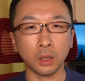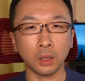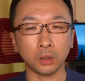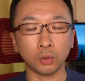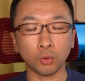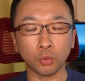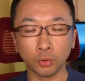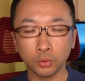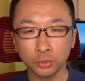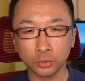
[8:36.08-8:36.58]

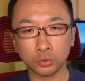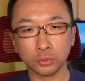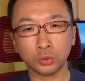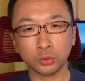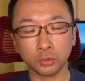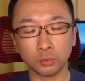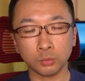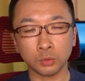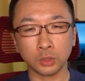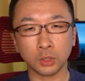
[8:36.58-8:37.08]
こういう
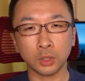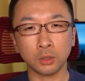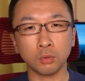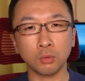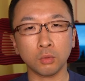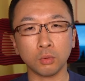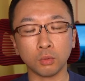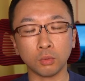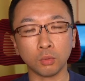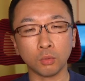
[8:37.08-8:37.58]
人向け
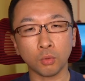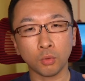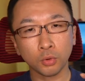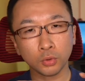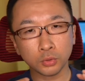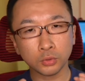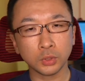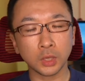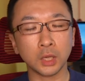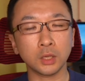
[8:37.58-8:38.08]
のこう
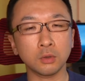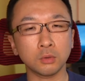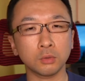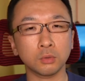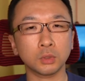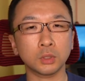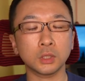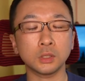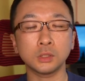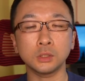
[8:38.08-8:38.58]
いう内容
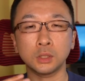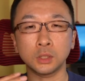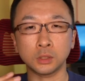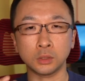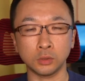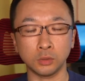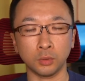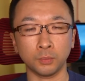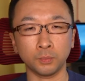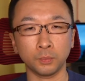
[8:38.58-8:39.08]
の記事で
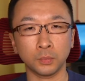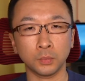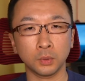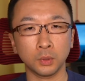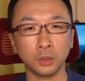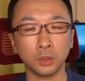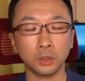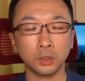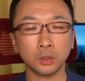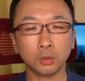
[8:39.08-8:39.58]
すよ
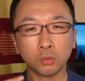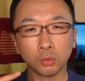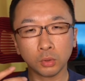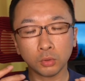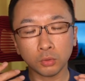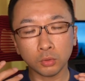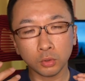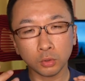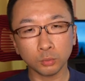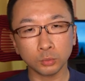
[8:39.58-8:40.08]
でこれ
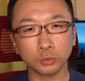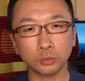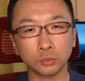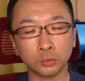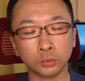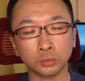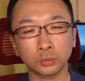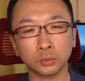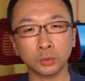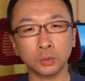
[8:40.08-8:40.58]
を読む
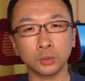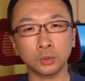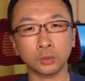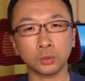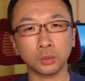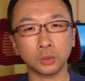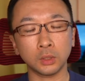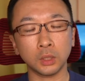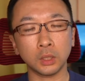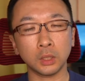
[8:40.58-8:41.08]
ことに
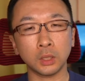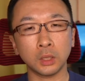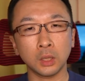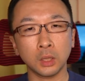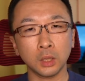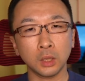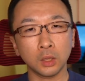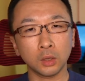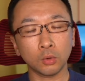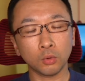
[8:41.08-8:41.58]
よって
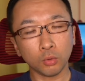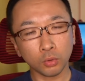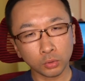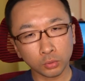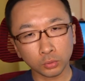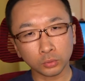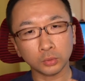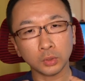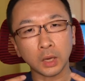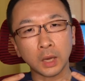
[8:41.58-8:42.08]
こういう
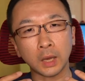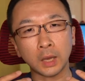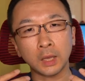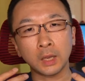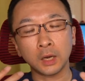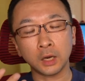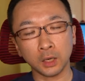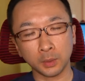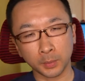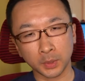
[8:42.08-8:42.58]
ことが得
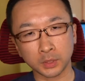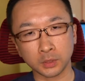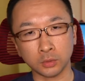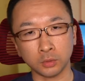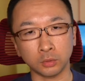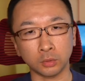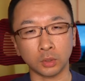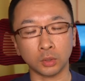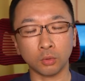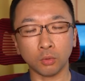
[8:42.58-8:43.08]
られますよ
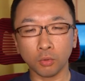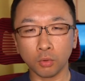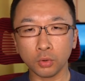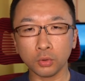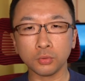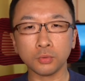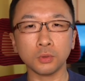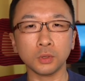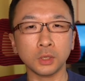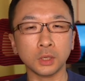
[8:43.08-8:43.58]
とかこういう
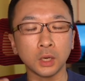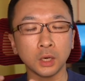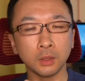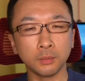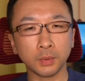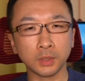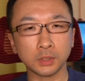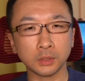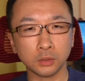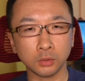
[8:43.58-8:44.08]
ふうになれ
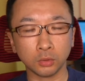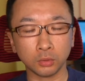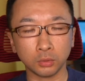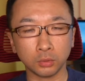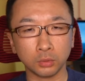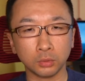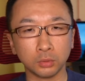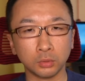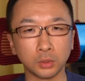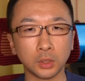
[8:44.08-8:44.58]
ます
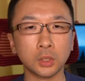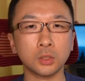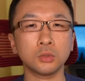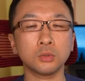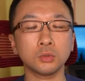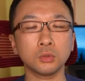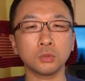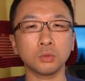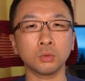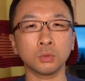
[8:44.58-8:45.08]
よってい
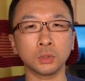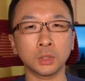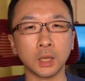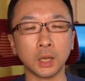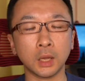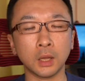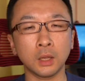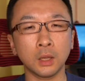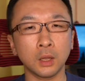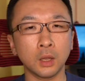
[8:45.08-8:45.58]
うよう
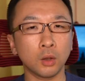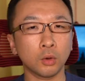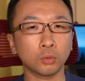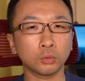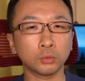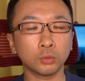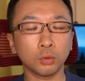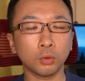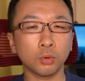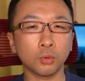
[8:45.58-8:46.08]
なこ
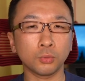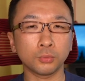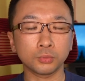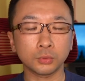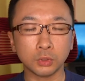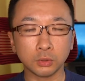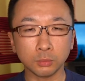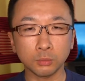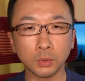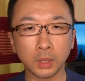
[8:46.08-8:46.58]
とを
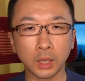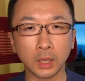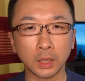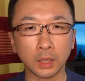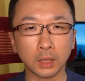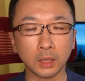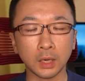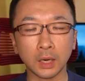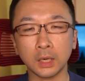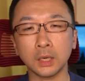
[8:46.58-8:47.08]
含め
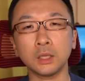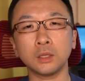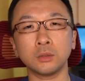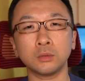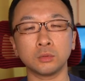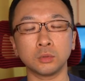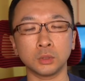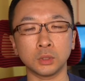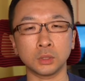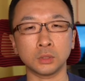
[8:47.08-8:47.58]
られる
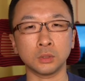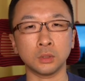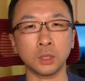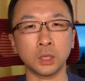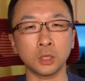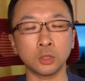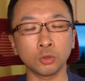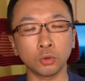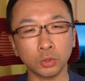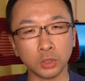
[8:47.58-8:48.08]
とです
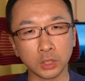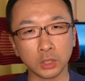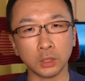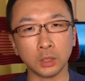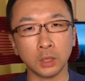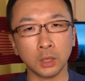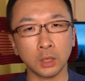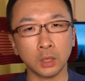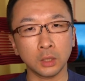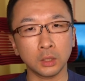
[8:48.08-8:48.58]
ねより
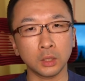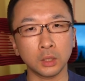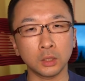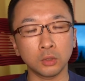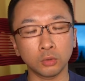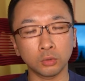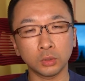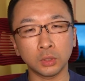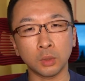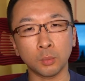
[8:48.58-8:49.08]

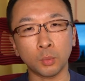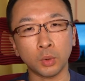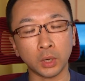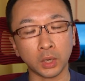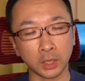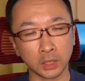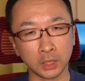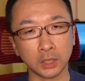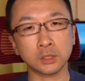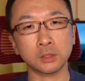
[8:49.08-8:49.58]
読んでも
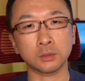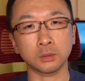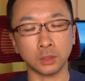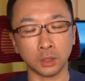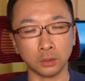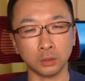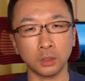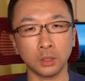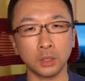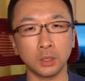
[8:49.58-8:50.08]
らいやすくな
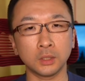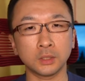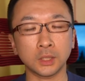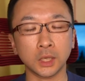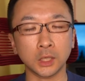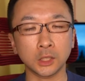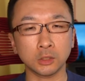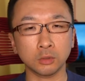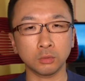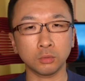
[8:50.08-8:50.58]
る
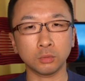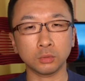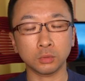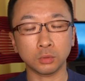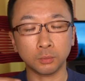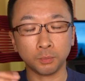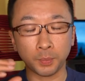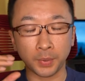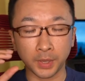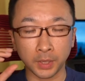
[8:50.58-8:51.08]
最初のそ
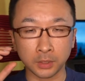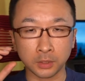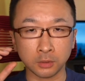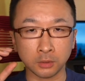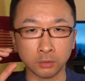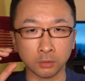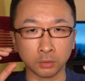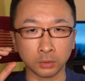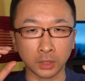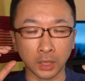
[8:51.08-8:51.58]
のページ
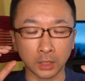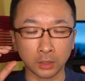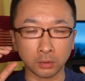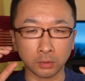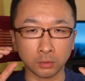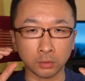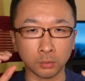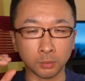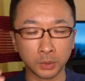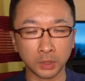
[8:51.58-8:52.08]
の
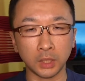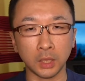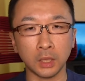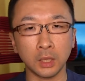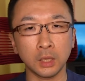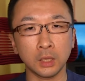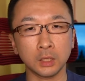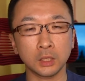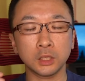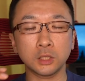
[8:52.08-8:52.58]
タイトルを見て
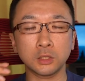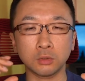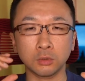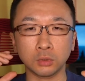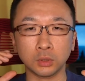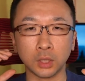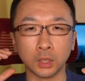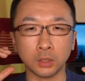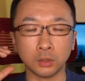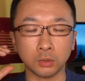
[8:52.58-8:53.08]
記事の
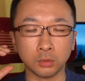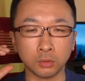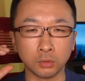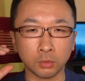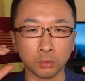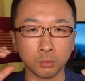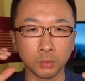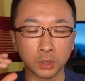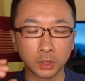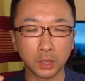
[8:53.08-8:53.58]
タイトル
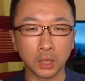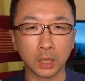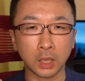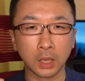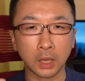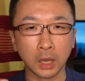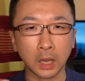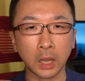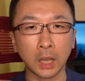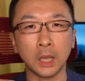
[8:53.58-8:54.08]
を見て
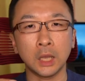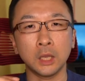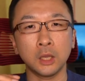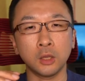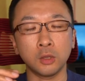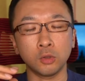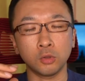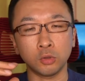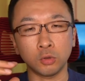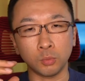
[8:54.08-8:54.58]
あ
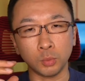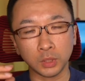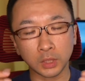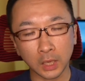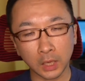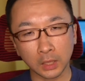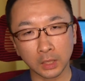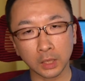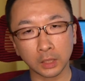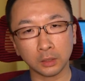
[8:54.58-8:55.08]
読み
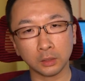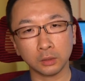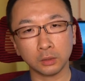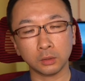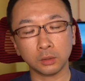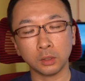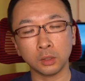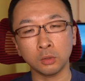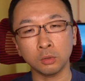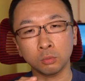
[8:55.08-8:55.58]
たいな
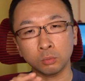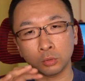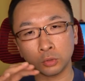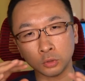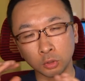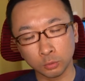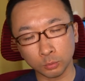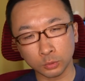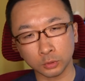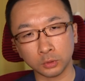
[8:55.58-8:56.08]

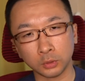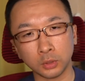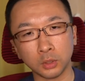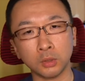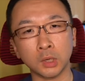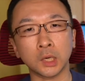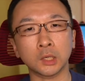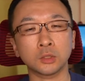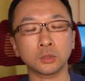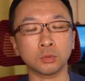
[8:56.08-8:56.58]
読むってい
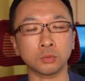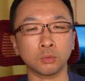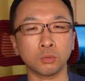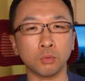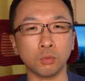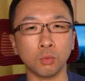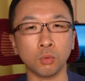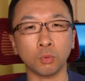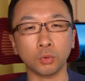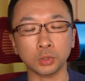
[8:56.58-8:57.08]
う
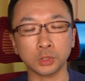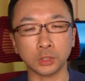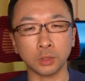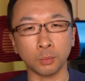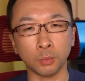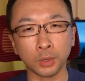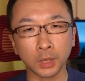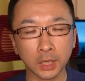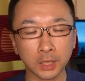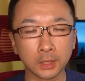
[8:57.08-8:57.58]
アクションを起こして
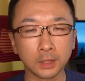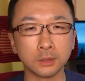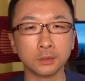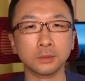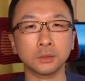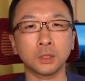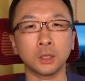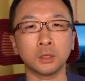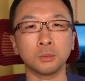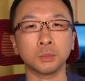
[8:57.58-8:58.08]
もらいやす
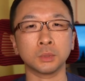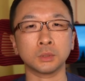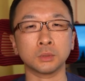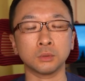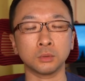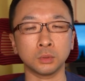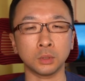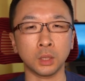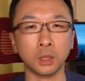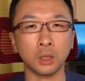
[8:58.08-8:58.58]
くなります
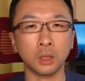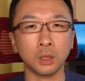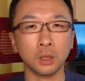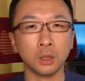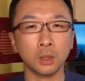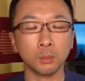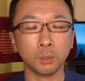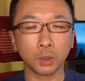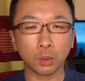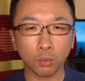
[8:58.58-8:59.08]
ので、
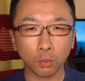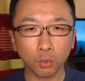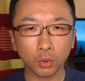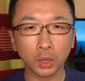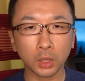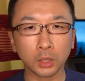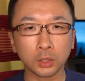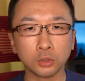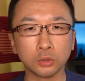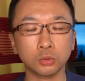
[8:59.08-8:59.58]
まあ、ここら
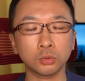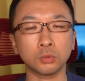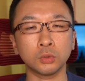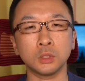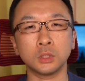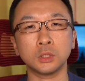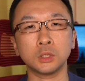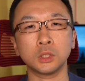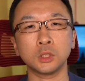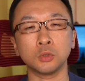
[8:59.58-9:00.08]
辺ちょっと意
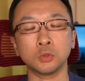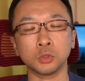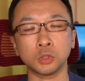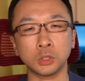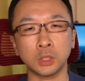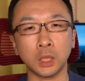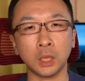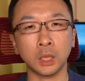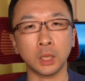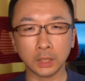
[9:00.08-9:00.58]
識をし
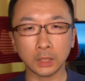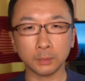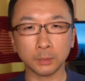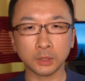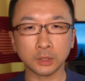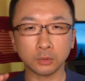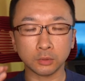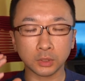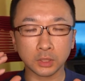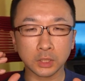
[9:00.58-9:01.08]
て、まあ、
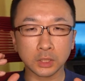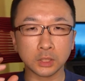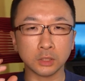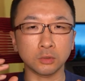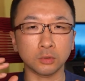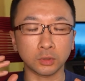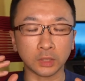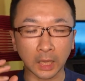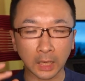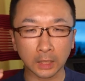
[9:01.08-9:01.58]
その記事
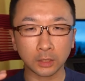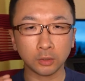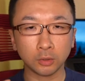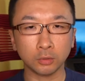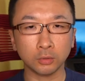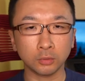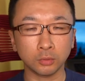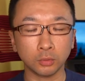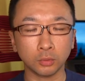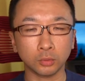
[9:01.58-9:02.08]
の
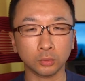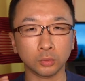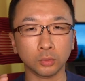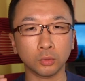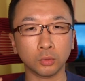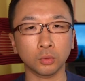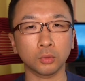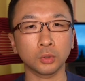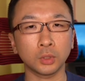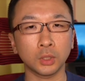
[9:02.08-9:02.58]
タイトルのところ